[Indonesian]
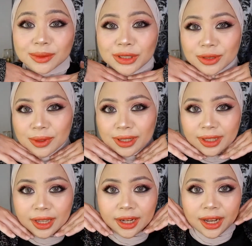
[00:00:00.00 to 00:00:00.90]
bagus banget
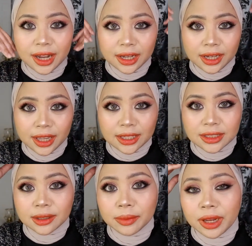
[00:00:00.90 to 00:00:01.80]
kan dan ini
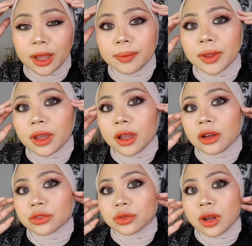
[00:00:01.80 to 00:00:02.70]
hasil makeupnya
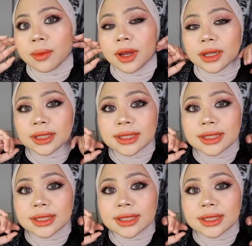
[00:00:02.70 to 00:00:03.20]
aku suka banget